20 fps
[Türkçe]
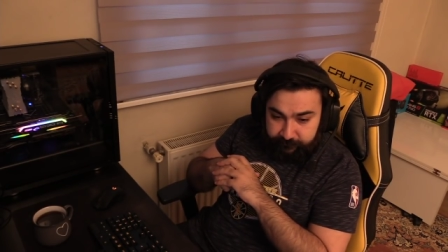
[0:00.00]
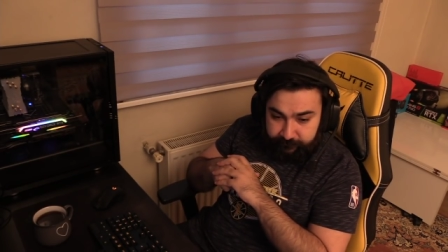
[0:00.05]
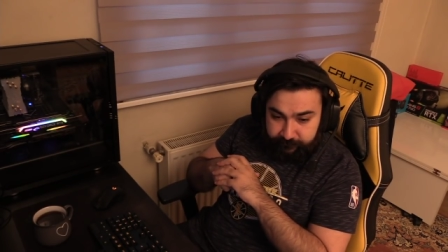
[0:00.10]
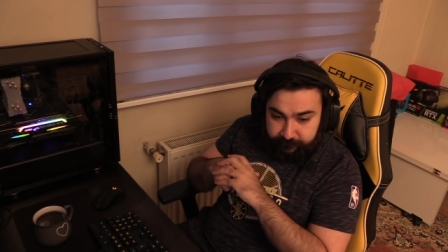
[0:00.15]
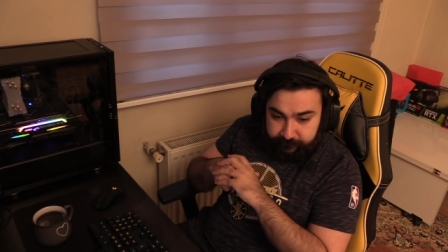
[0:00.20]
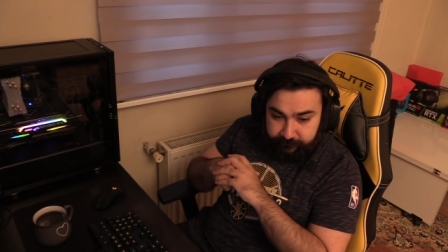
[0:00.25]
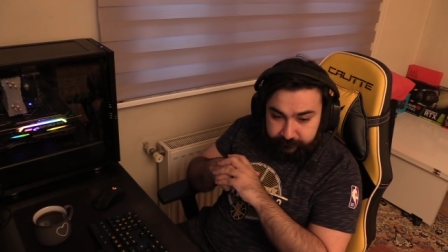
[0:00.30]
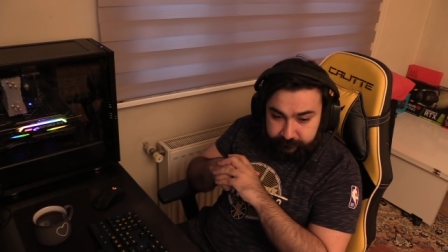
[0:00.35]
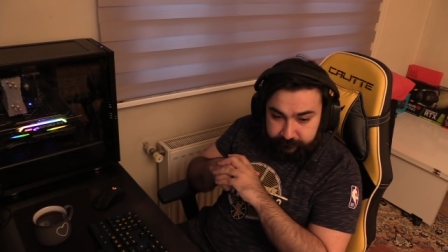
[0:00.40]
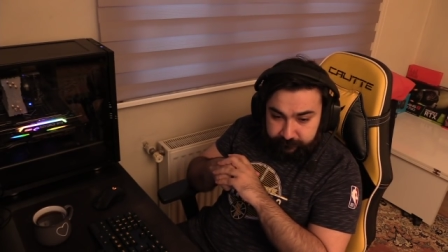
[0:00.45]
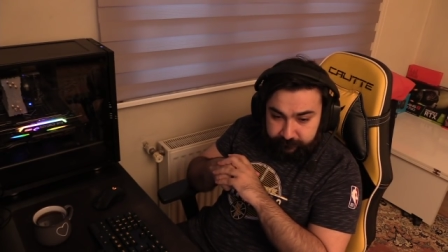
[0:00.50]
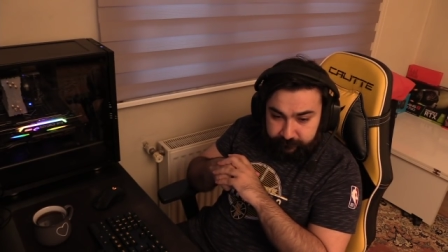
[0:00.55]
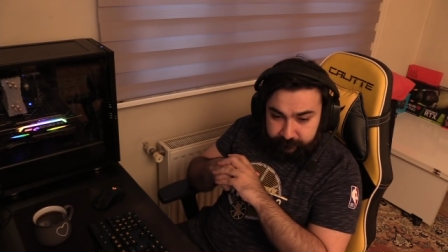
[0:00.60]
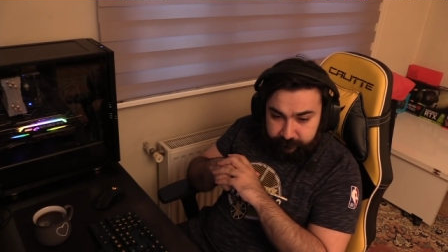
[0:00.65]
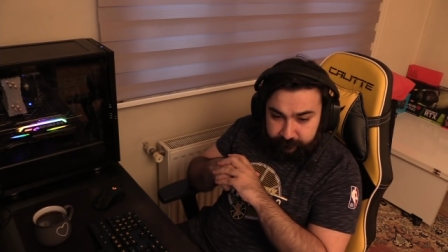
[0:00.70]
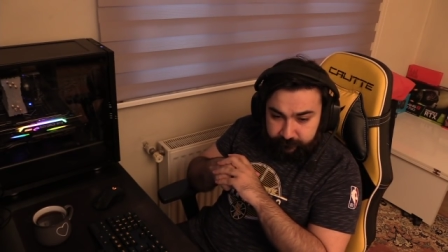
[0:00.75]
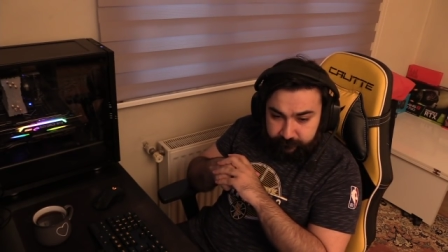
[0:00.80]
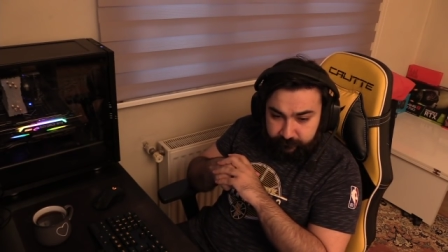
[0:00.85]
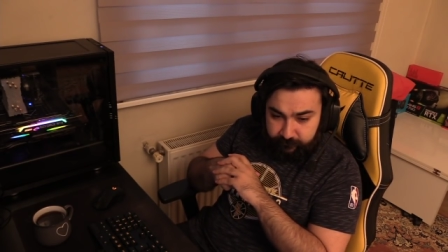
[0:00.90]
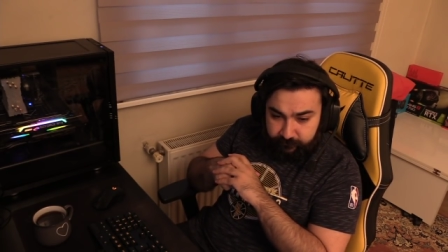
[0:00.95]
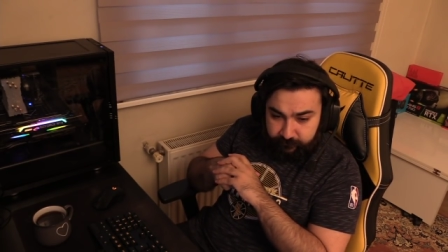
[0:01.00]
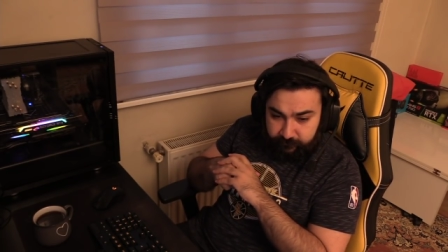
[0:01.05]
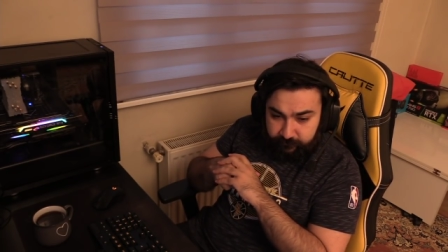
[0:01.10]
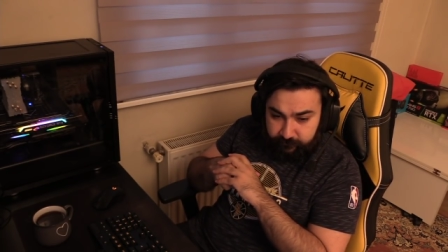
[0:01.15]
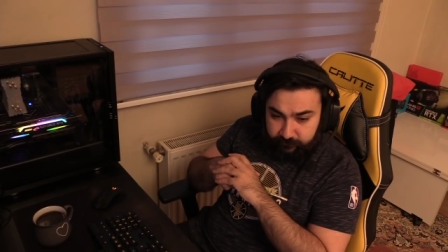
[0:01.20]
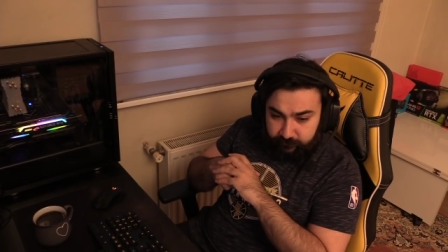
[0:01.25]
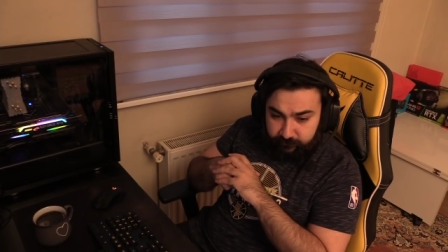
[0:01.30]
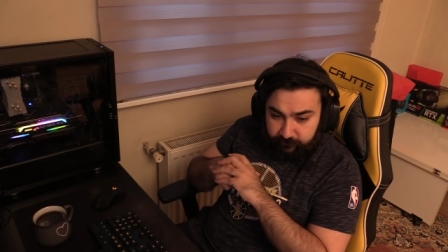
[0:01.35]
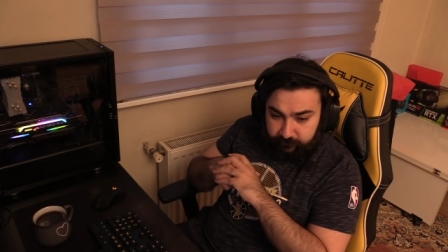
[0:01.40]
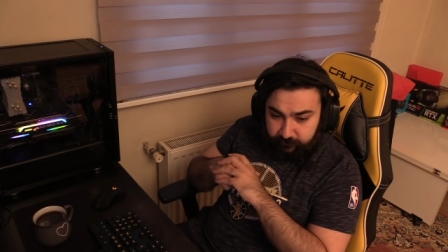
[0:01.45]
Kinaz ofisine ne zaman
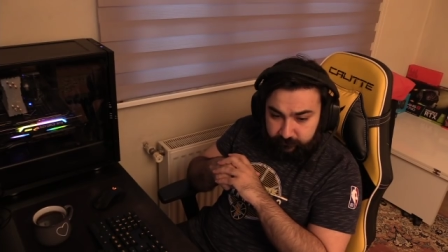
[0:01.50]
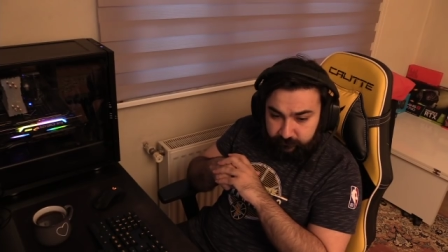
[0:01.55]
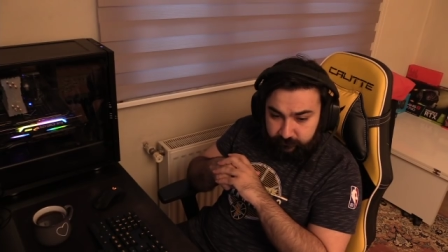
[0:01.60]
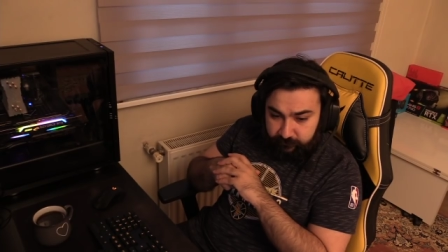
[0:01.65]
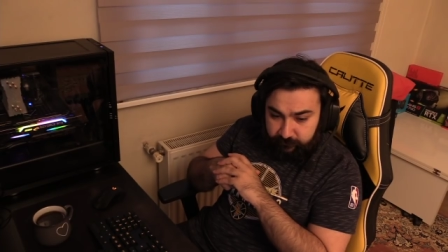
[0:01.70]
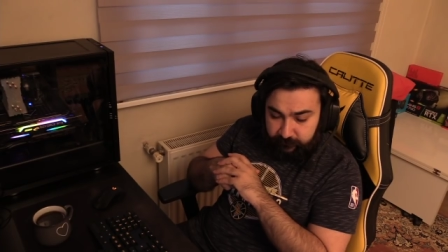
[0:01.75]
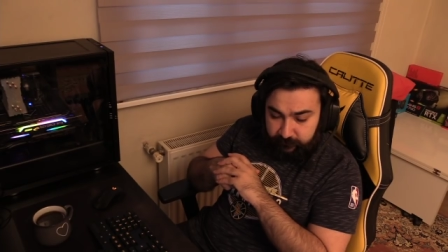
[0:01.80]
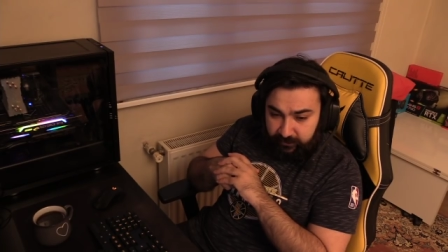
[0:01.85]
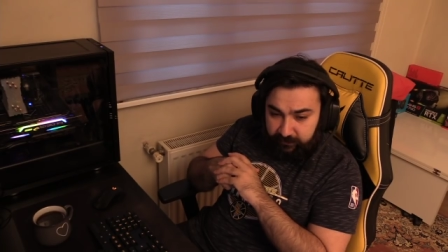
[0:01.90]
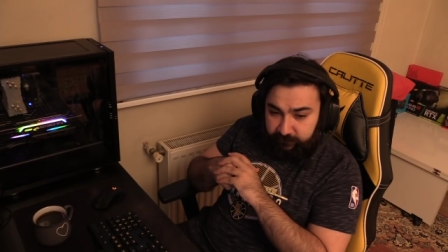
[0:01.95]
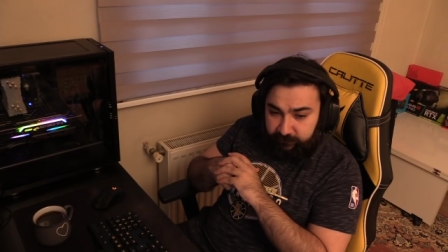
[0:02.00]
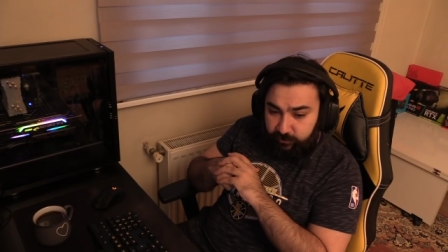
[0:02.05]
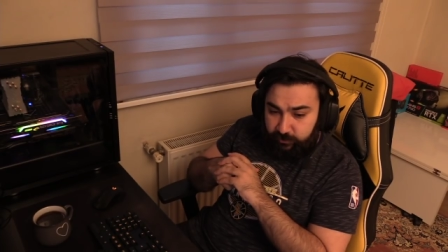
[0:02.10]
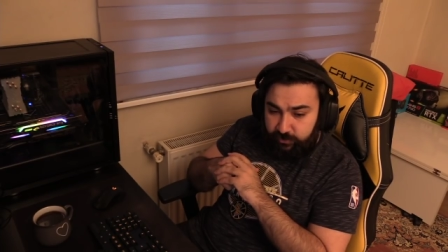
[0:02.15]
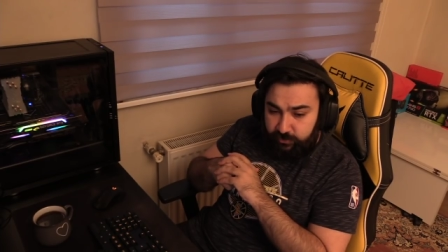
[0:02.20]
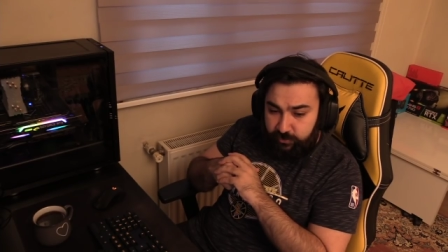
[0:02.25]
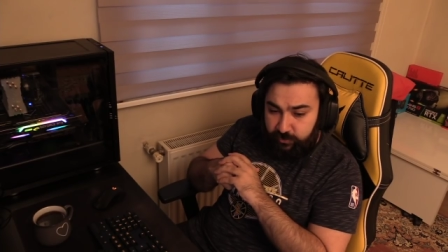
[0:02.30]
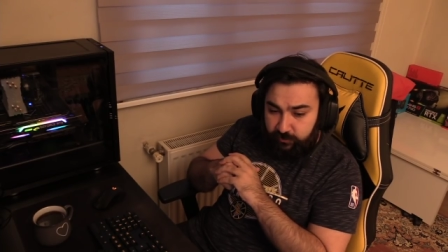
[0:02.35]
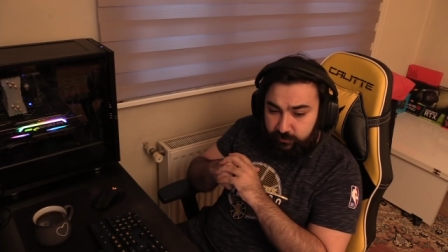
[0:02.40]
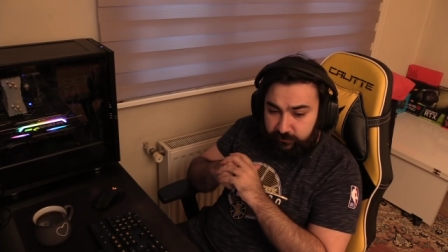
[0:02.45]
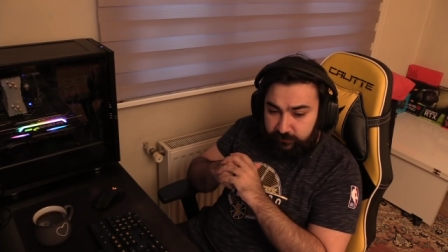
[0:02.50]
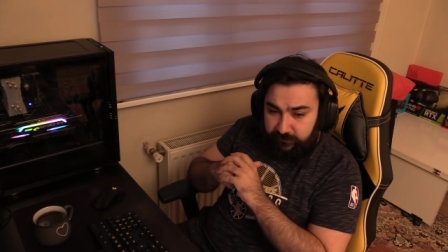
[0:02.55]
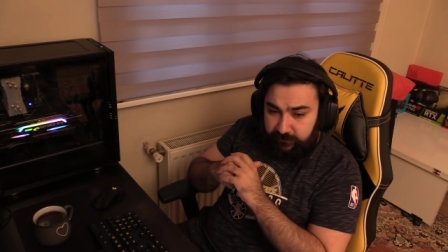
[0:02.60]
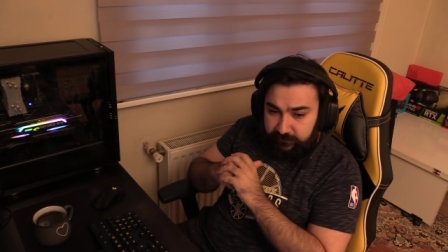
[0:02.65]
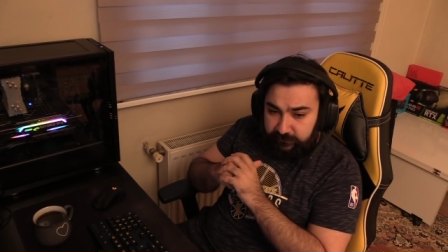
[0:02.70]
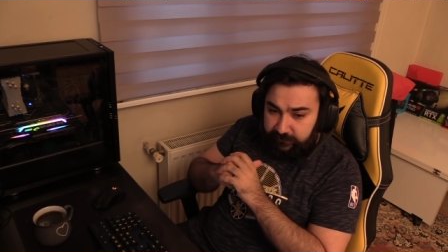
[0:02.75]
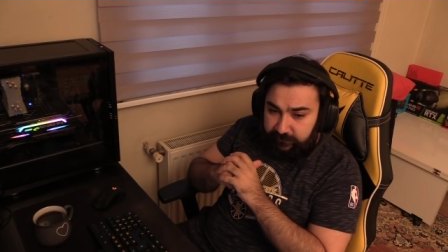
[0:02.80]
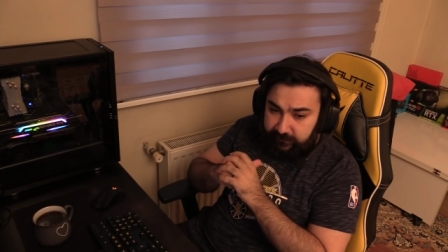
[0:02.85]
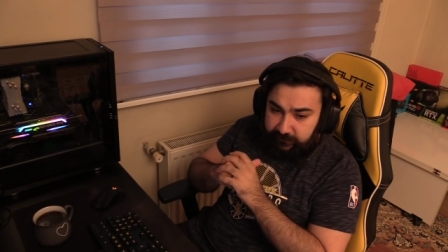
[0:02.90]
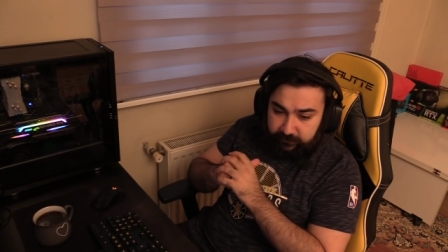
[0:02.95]
gideceksiniz. Evet onu soruldu
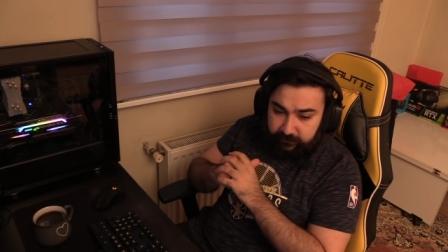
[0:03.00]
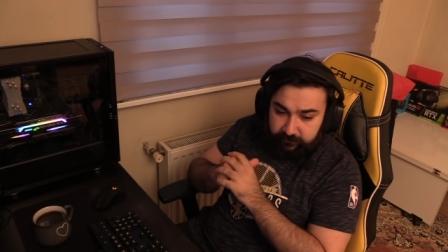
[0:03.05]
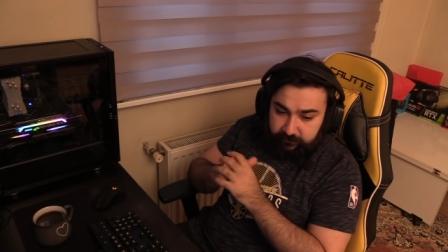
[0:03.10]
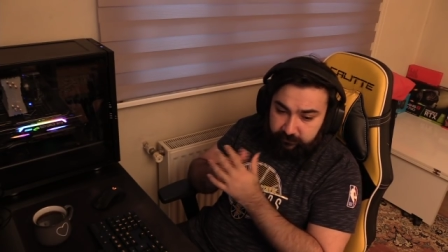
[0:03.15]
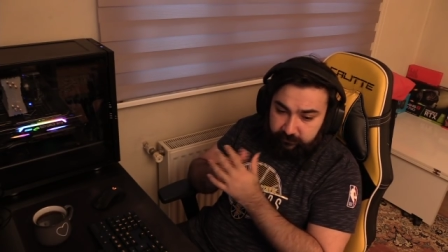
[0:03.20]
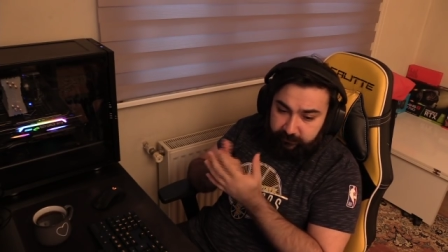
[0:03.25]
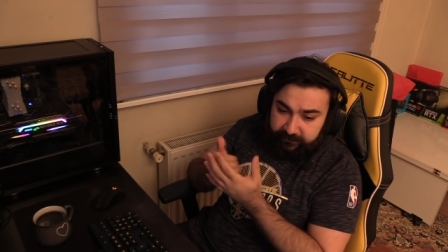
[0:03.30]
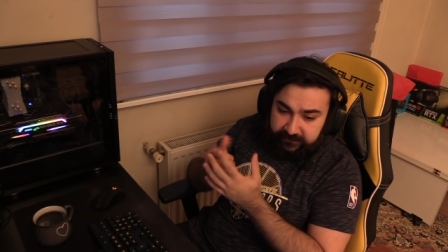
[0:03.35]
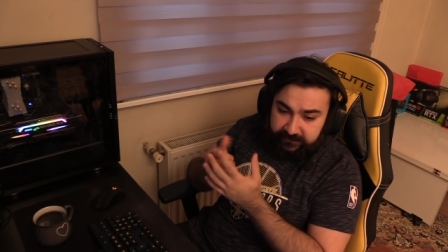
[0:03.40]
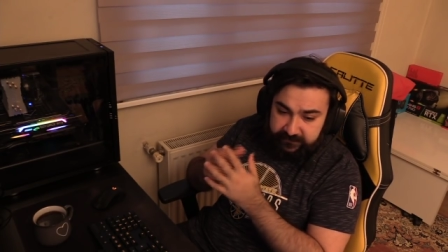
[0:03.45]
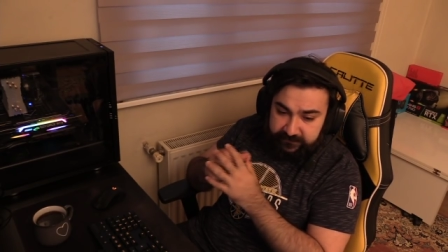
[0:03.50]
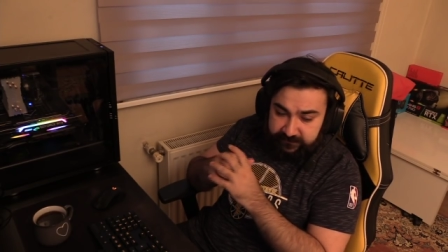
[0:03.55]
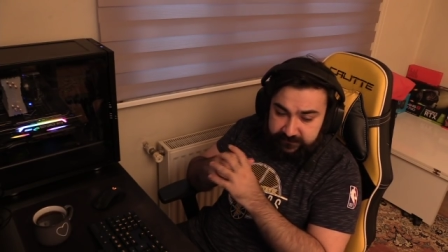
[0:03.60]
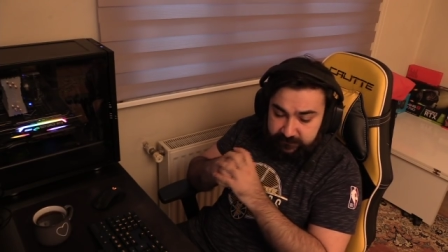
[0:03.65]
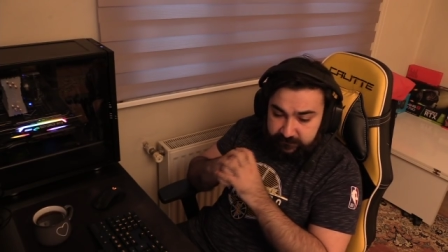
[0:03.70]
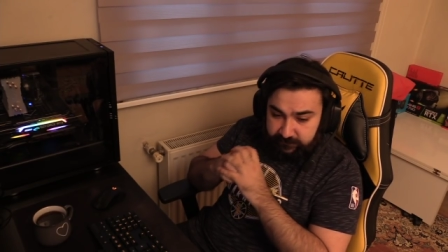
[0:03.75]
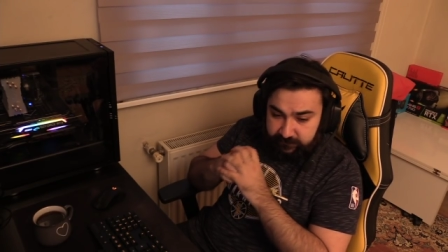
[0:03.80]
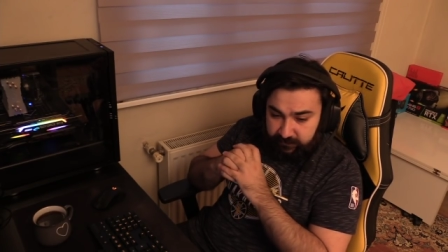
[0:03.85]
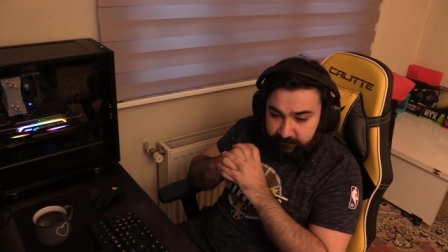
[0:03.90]
da yani belirsiz.